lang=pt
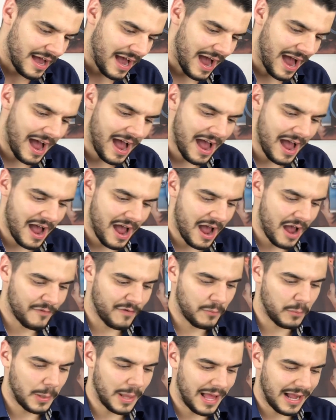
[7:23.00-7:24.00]
Ah,
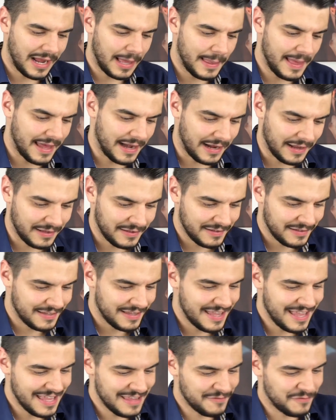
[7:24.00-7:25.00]
vamos lá, galera.
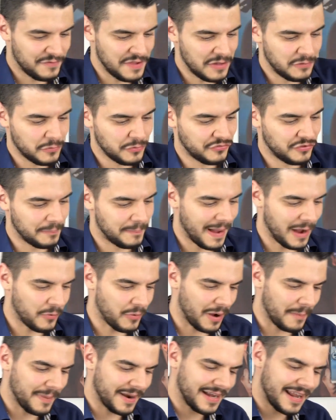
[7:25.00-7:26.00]
Invictus de
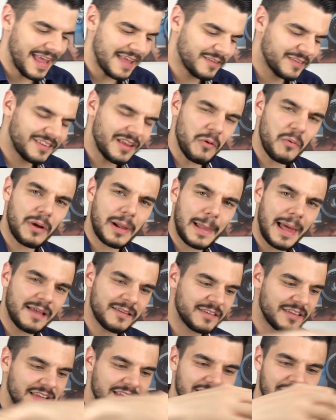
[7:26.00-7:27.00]
Paco Rabanne. Esse é um
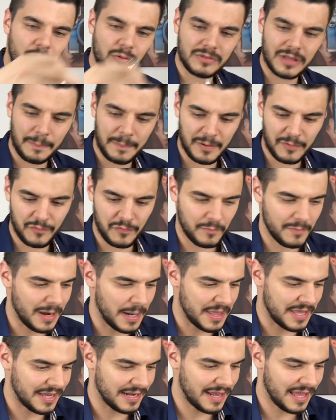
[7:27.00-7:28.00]
classicão da
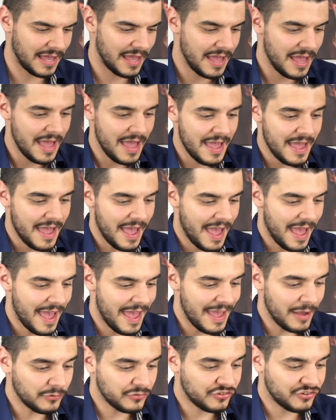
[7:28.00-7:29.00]
perfumaria, né?
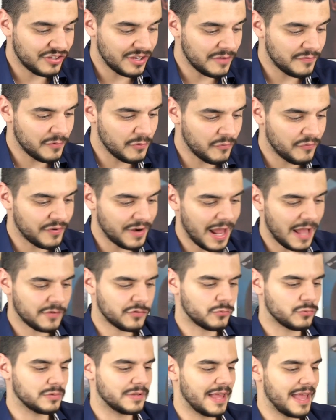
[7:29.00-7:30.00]
É, eu tive um
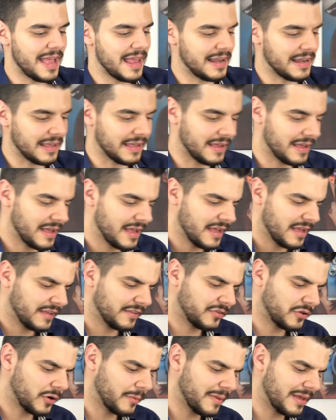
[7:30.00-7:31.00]
frasco dele
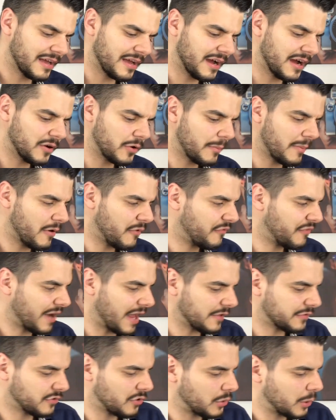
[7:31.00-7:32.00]
se eu não me engano, o meu
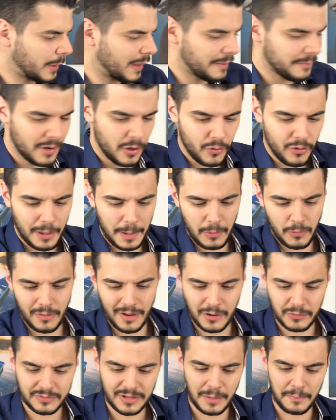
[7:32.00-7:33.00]
frasco, eu não lembro agora qual
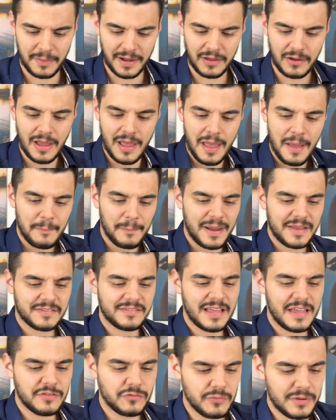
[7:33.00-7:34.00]
era o tamanho, mas
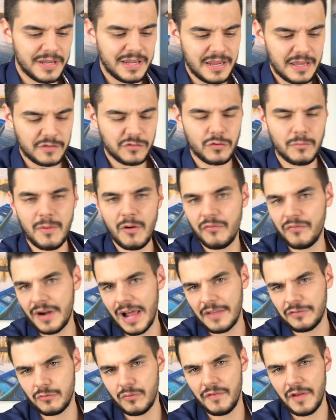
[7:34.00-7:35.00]
desde o início o meu
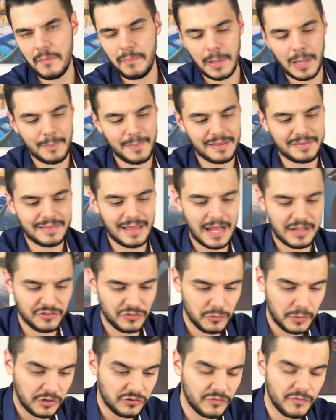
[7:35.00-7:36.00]
frasco veio pela metade.
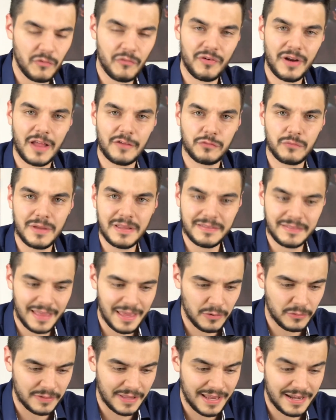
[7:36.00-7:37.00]
Eu nunca tive um frasco
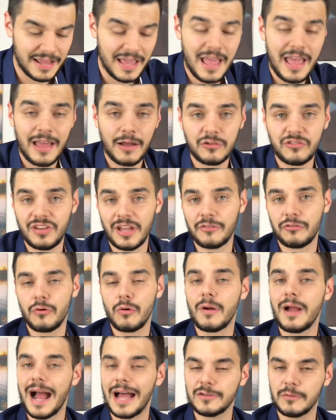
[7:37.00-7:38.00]
inteiro dele. Eu tinha
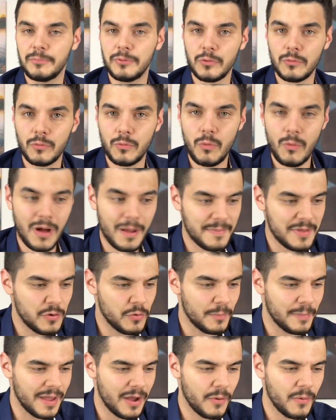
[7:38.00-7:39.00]
trocado por um, com um
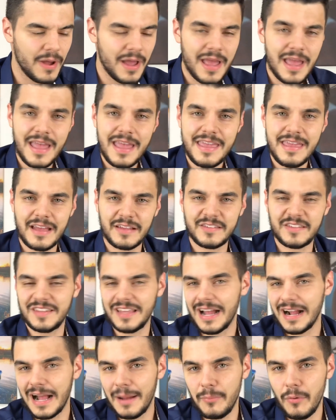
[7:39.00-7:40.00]
amigo meu e
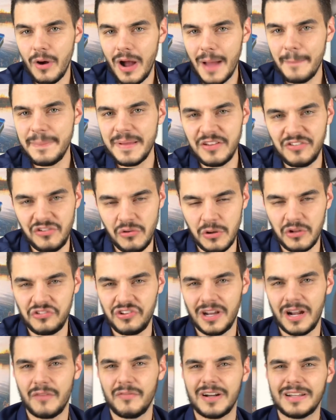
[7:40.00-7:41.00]
assim, acabou rapidinho.
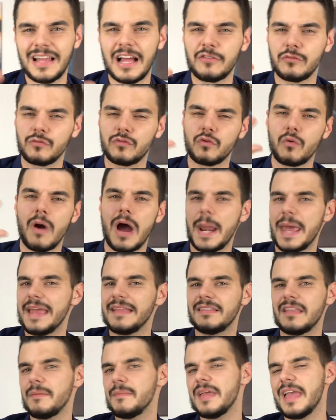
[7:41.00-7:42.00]
Tinha na verdade uns
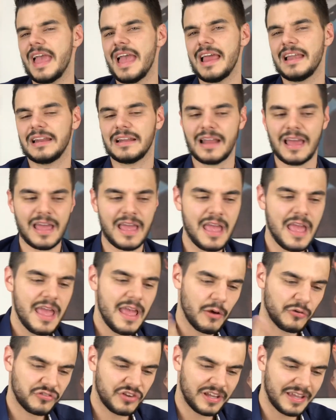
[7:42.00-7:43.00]
40 ml, né?
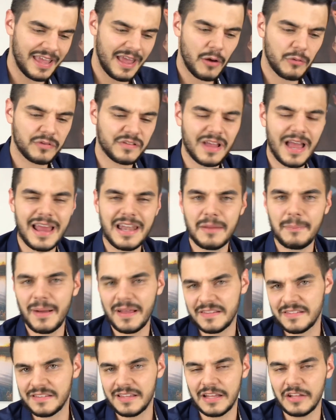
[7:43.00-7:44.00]
Eu cheguei a usar ele
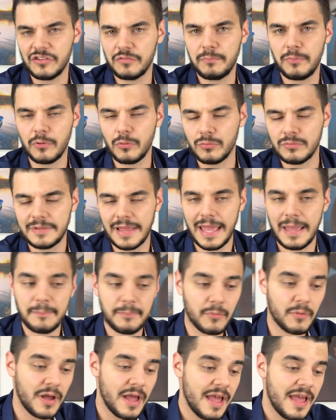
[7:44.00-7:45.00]
bastante por um
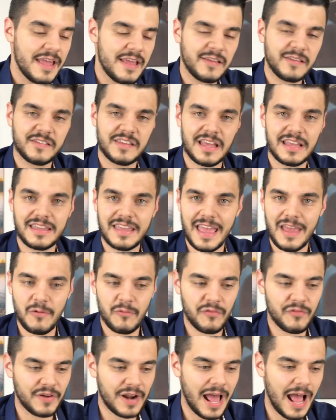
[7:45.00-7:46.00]
tempo e sequei
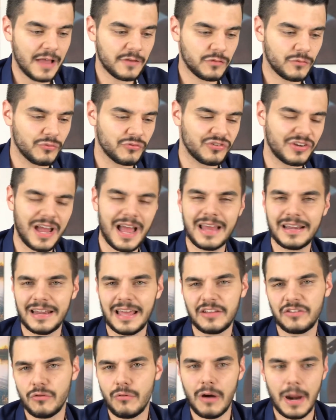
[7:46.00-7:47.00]
um frasco já,
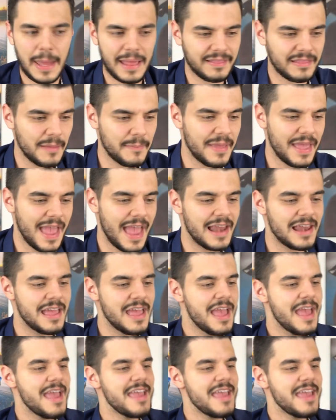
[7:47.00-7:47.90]
né, de 40 ml.